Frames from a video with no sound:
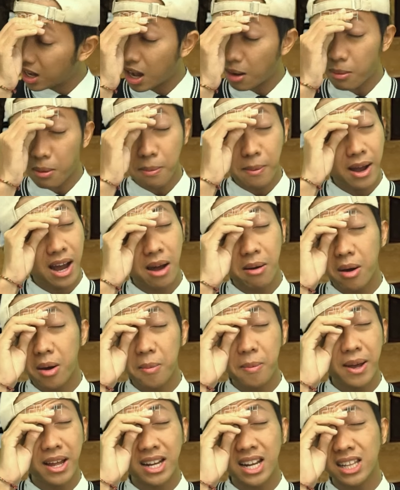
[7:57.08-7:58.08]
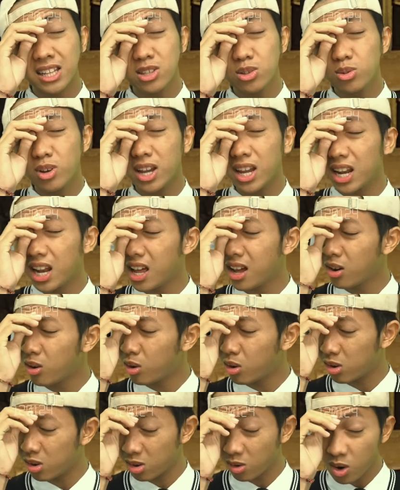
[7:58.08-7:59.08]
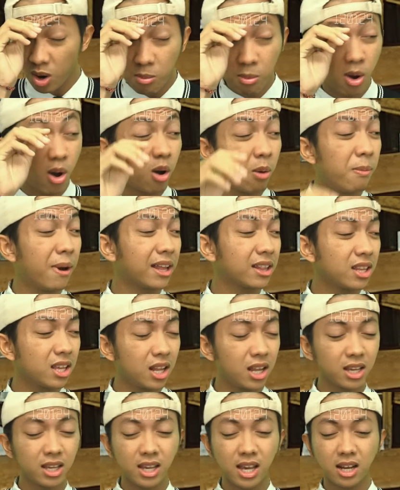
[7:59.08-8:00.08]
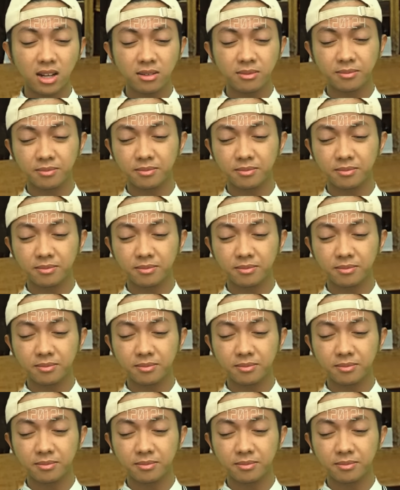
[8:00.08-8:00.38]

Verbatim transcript: nggak apa-apa nggak apa-apa nanti juga hilang kok gue bawa obatnya lagian